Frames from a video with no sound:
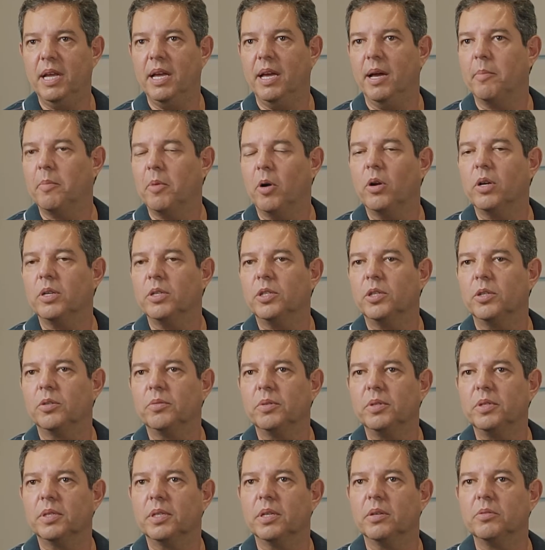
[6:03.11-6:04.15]
é a maior
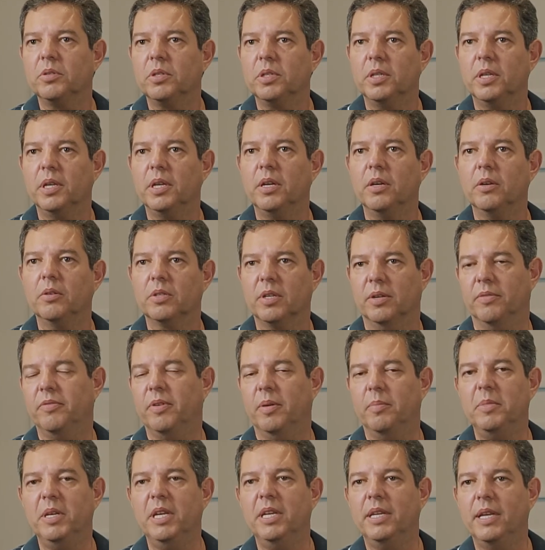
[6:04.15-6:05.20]
instituição de Deus, a
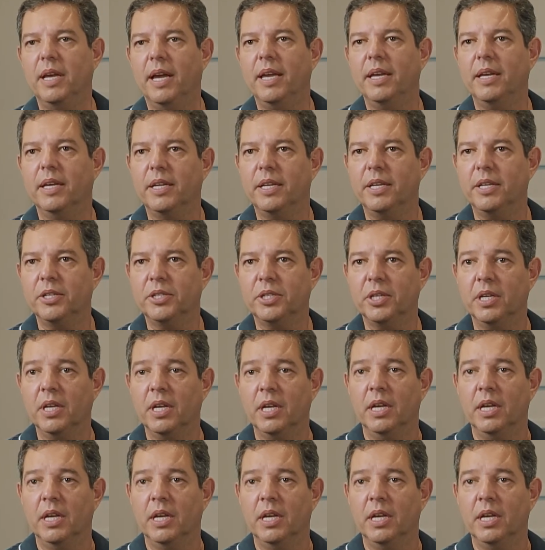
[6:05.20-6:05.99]
família é a igreja.